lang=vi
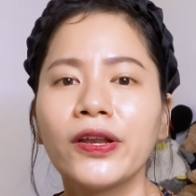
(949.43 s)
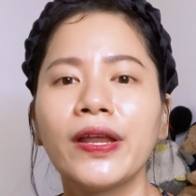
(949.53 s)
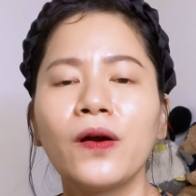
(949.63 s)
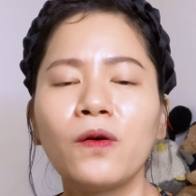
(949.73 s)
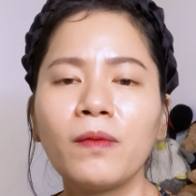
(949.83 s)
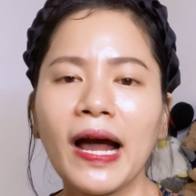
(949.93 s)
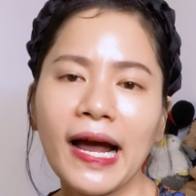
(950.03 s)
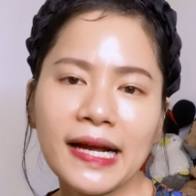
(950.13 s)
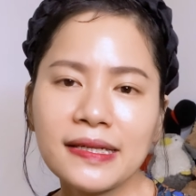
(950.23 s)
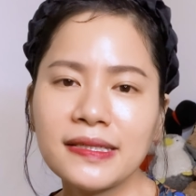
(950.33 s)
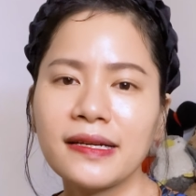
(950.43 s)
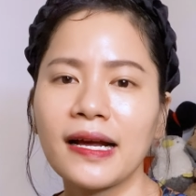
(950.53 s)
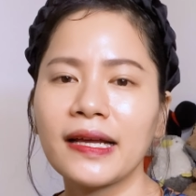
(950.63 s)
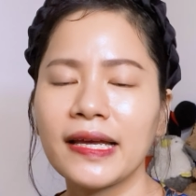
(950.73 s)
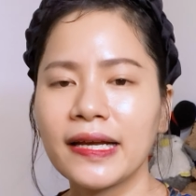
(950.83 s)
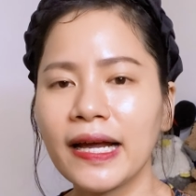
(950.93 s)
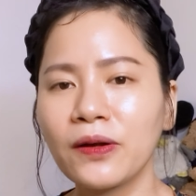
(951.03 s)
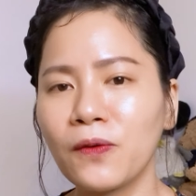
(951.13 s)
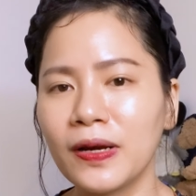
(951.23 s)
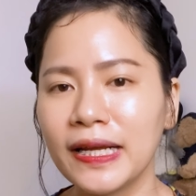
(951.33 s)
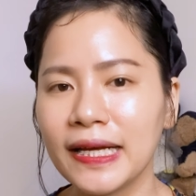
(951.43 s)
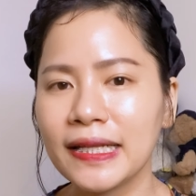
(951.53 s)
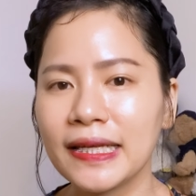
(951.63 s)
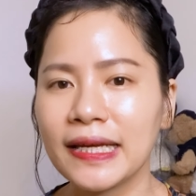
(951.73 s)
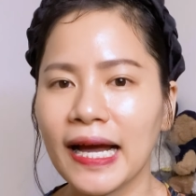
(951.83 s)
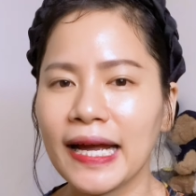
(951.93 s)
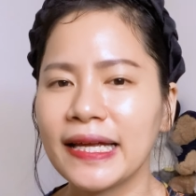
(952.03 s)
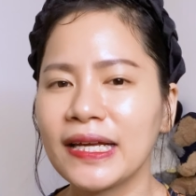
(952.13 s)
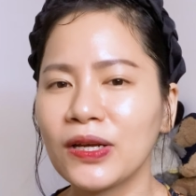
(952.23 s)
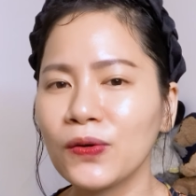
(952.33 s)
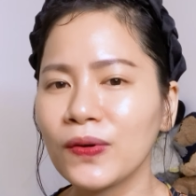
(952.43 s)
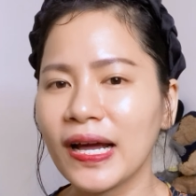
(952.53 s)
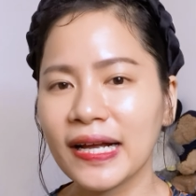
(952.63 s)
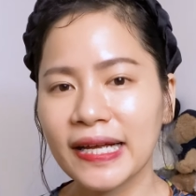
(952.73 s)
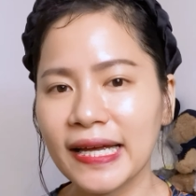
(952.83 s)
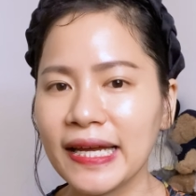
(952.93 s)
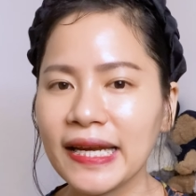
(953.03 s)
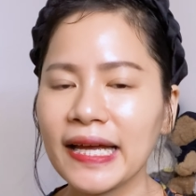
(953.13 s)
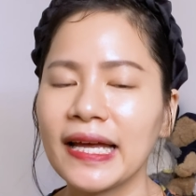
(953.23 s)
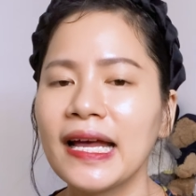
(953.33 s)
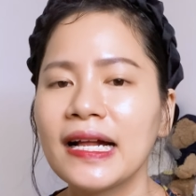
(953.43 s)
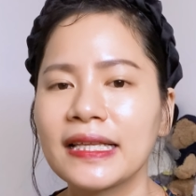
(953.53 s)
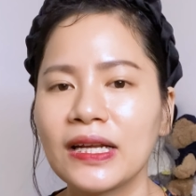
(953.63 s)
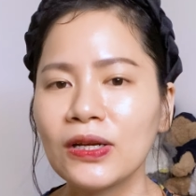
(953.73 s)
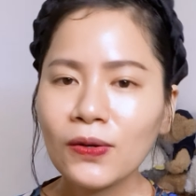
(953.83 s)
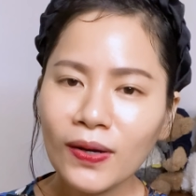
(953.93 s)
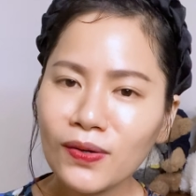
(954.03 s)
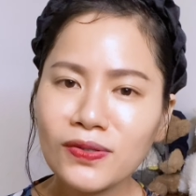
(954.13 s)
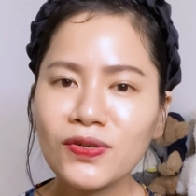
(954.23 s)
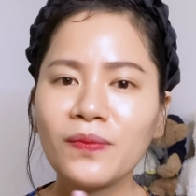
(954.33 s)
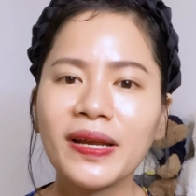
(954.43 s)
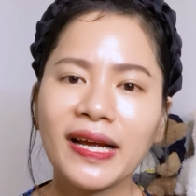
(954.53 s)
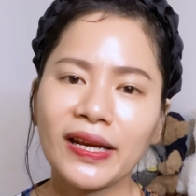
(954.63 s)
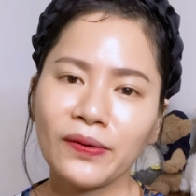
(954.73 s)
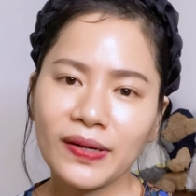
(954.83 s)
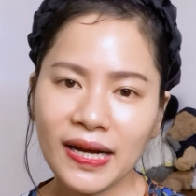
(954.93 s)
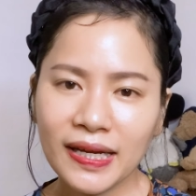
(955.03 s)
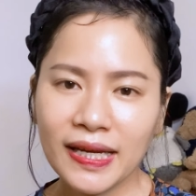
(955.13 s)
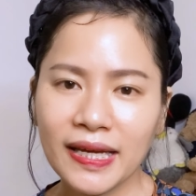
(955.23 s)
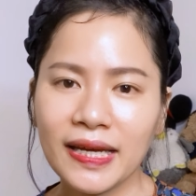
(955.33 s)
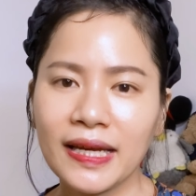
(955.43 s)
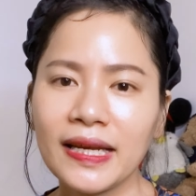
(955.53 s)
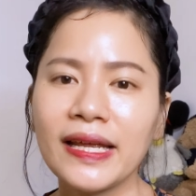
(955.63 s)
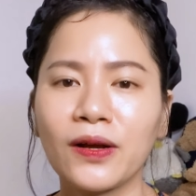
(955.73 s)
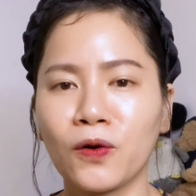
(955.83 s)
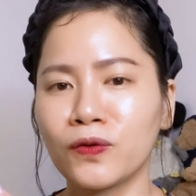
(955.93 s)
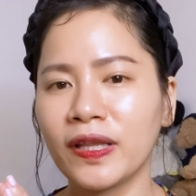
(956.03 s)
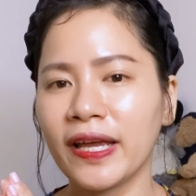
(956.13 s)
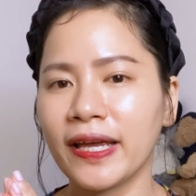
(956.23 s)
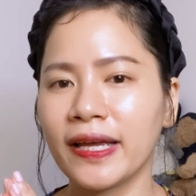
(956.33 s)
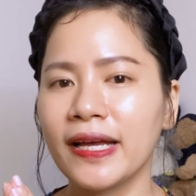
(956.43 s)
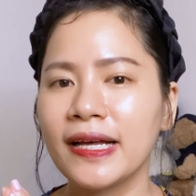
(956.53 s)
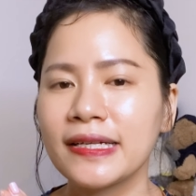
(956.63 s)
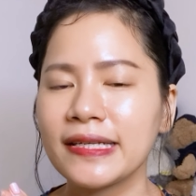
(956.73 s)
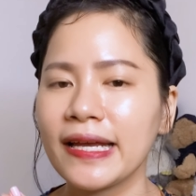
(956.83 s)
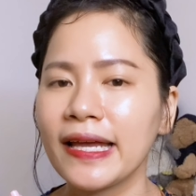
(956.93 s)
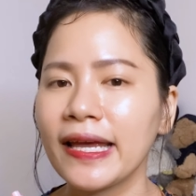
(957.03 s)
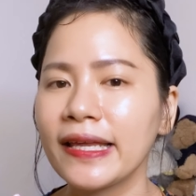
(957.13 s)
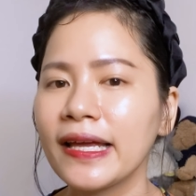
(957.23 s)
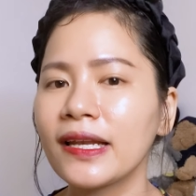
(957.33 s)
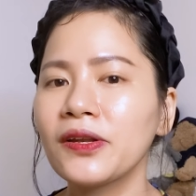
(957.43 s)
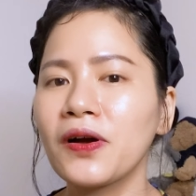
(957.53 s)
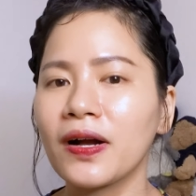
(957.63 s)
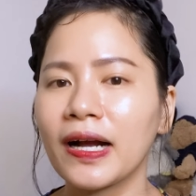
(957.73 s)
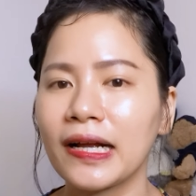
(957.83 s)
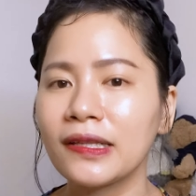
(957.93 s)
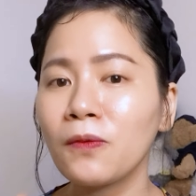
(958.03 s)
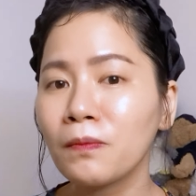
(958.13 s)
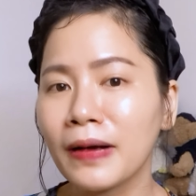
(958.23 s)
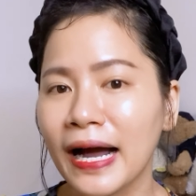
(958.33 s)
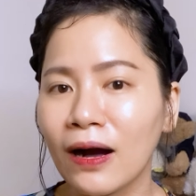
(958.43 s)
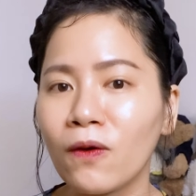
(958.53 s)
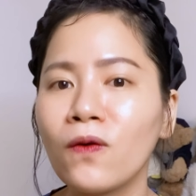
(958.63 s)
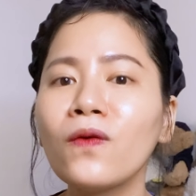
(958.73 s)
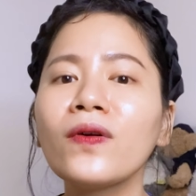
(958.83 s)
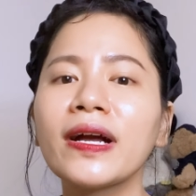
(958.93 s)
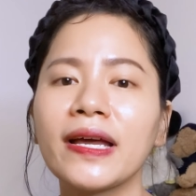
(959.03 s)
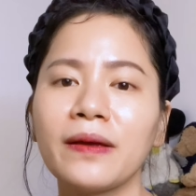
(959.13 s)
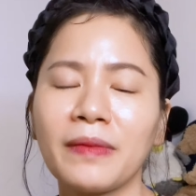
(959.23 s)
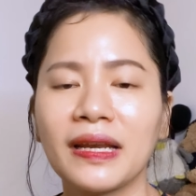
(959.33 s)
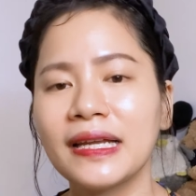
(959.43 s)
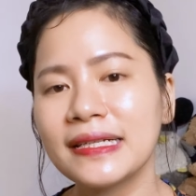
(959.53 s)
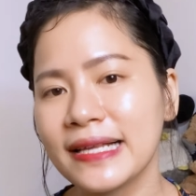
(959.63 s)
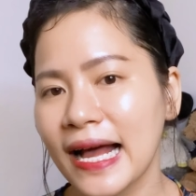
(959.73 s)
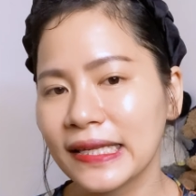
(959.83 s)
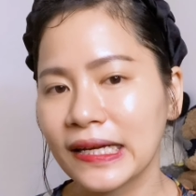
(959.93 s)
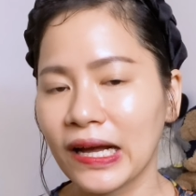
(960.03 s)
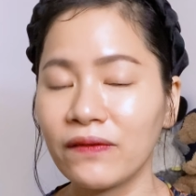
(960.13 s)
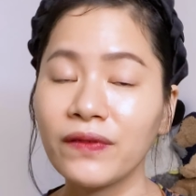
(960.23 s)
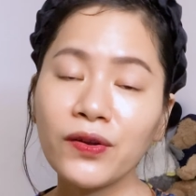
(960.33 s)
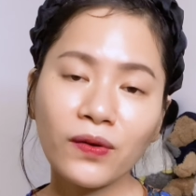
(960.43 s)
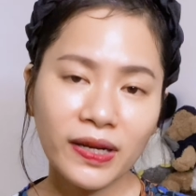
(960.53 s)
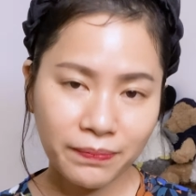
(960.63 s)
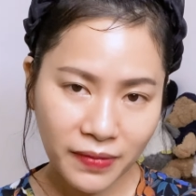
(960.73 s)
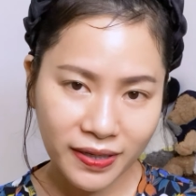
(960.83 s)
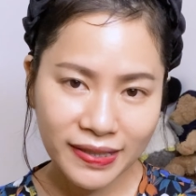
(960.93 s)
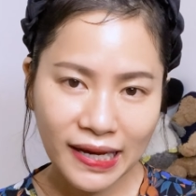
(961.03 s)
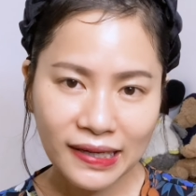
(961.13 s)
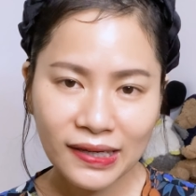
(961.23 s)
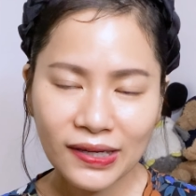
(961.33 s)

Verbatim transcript: Nếu ai chưa đăng ký kênh của Ly thì hãy nhấn nút đăng ký này, nhấn luôn nút chuông bên cạnh nút đăng ký để có thể sẽ nhận được cái thông báo khi mà Ly ra những cái video clip mới nhất.